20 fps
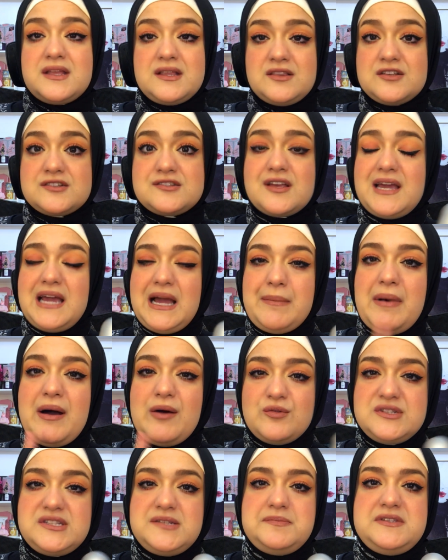نصايح
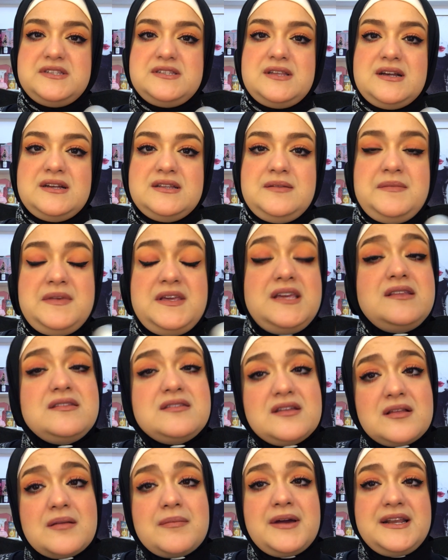بقى وانت بتستخدميه
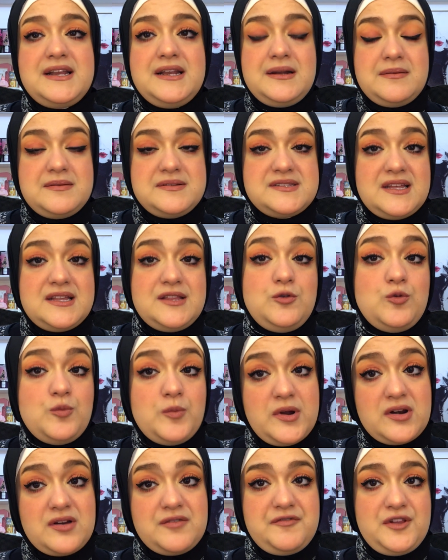ده طبعا احنا بنستخدمه
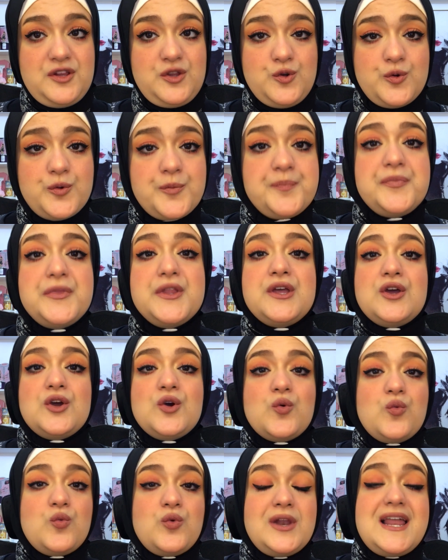مره في اليوم
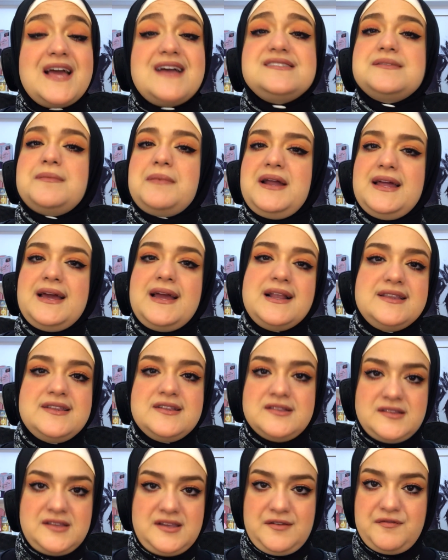ولازم على جلد
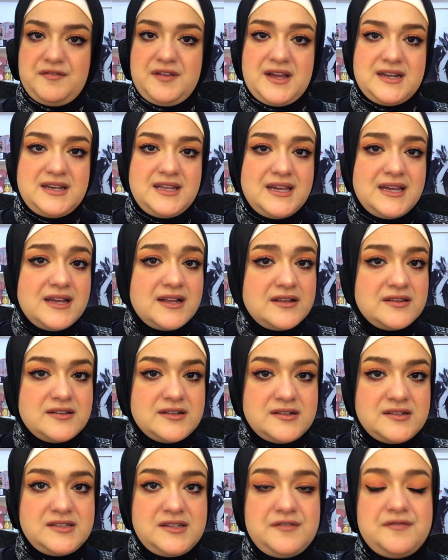نظيف يعني ايه جلد
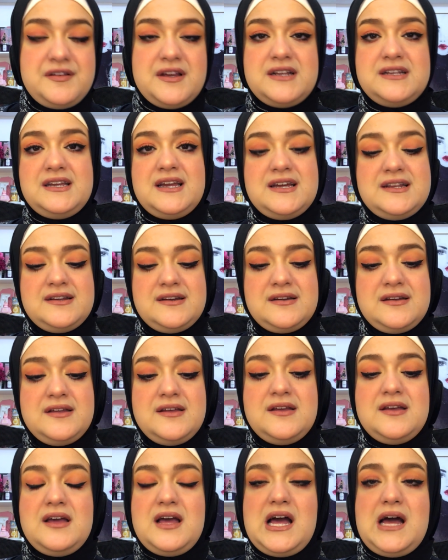نظيف يعني انا
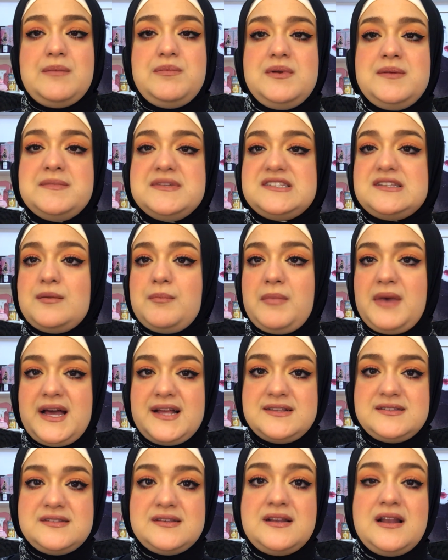قبل مثلا ما
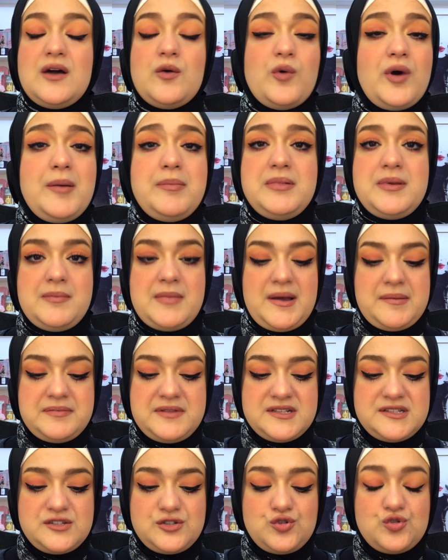انزل او قبل ما
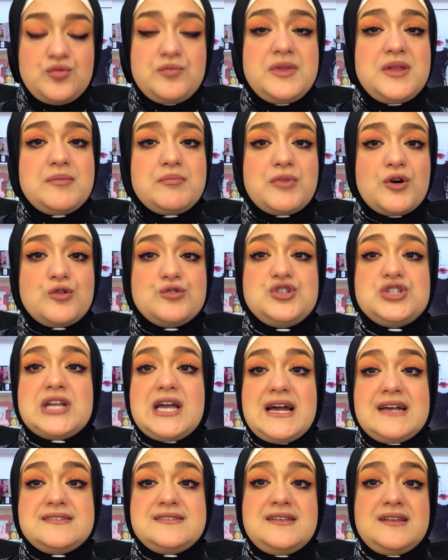ابتدي يومي بخش
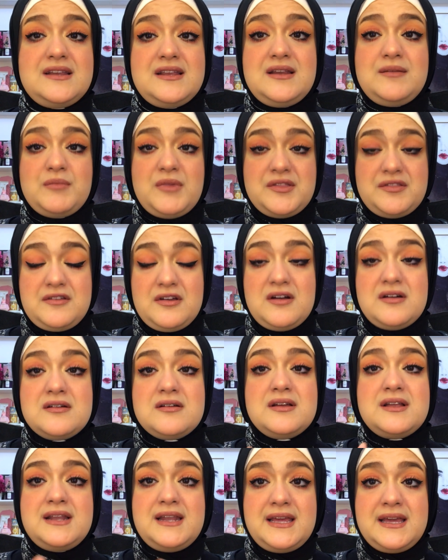اغسل
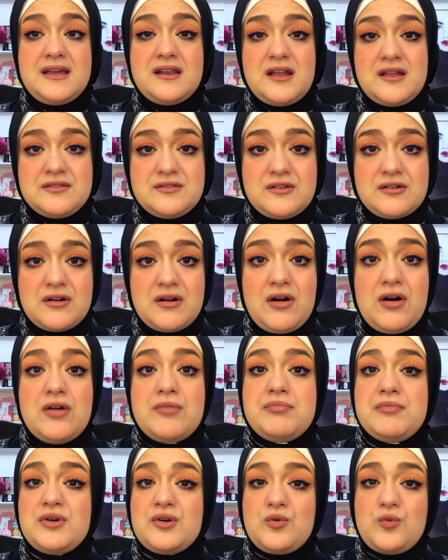المنطقه اللي هي الاندر
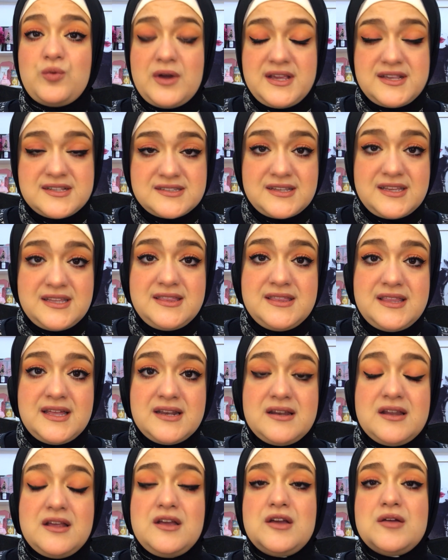ارم كويس
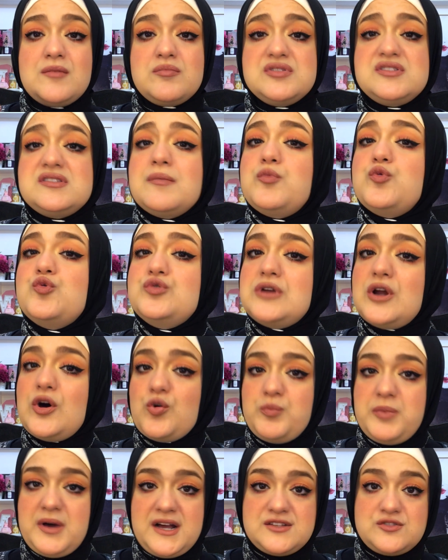جدا بصابون
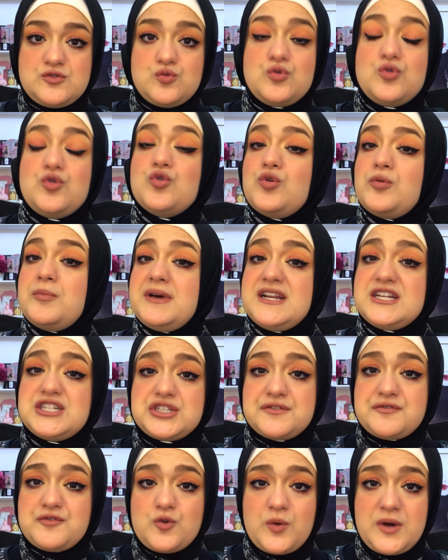او بغسول
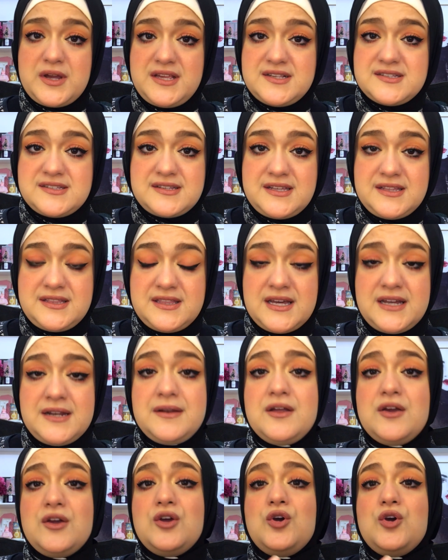وبنشف كويس جدا